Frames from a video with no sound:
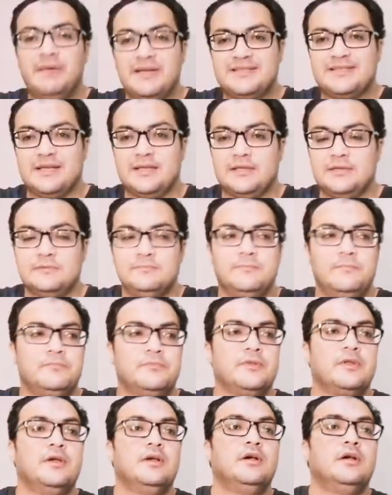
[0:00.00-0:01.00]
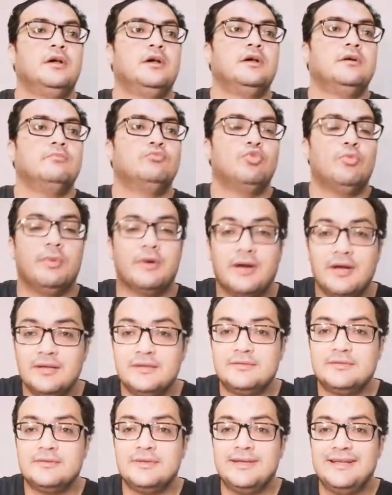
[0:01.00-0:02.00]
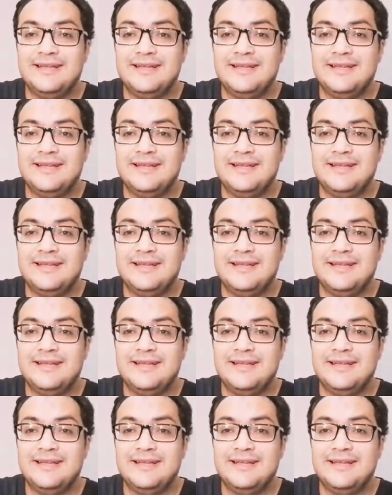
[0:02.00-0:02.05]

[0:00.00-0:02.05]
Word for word: مثلا مباراه